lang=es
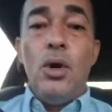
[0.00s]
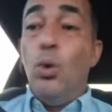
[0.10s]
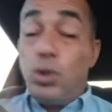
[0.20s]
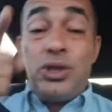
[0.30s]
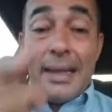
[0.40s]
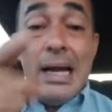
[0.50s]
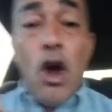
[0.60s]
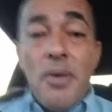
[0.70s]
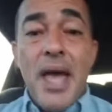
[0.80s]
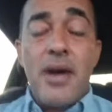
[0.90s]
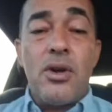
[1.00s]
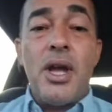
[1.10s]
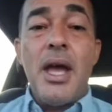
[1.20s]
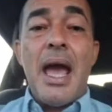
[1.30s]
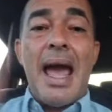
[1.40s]
ustedes lo vieron.
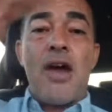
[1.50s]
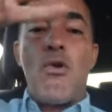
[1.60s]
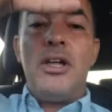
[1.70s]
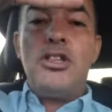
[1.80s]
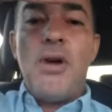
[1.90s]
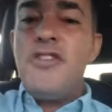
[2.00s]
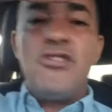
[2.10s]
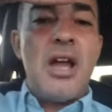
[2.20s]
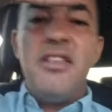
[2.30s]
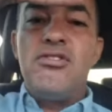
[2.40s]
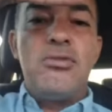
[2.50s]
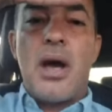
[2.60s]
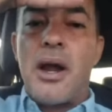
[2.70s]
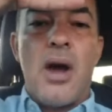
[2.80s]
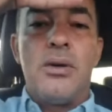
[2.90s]
En cuatro años nadie hizo un
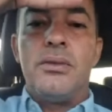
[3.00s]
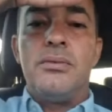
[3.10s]
carajo.